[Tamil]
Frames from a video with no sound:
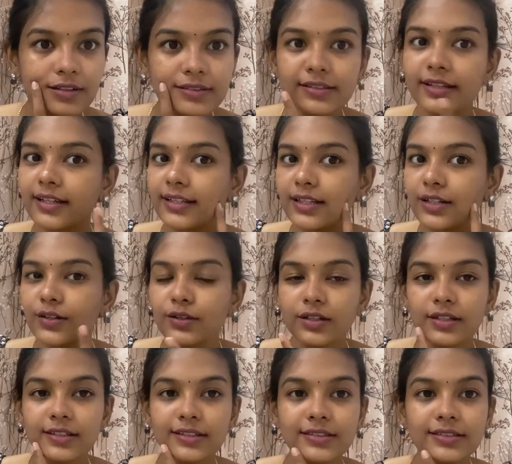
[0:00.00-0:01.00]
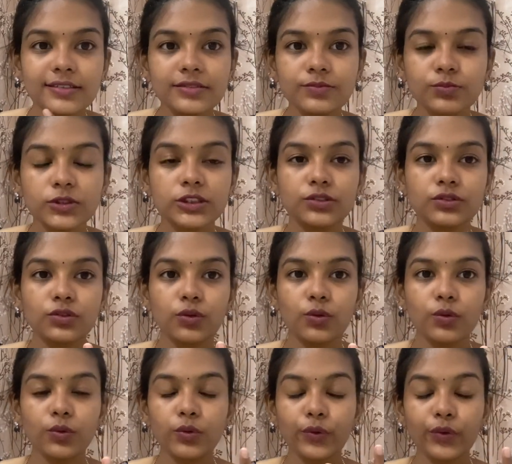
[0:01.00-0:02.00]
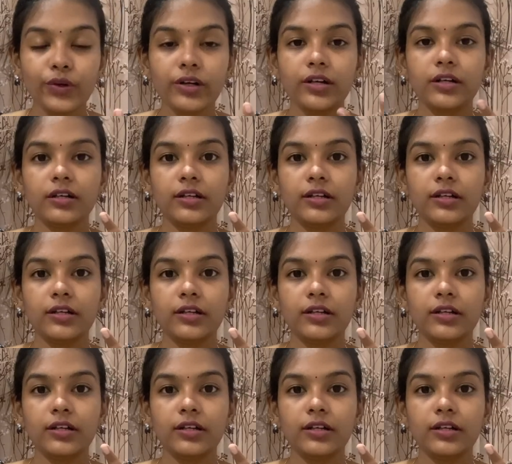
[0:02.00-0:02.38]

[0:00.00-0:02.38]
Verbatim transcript: தெரியுதா உங்களுக்கு ஸோ ஒரு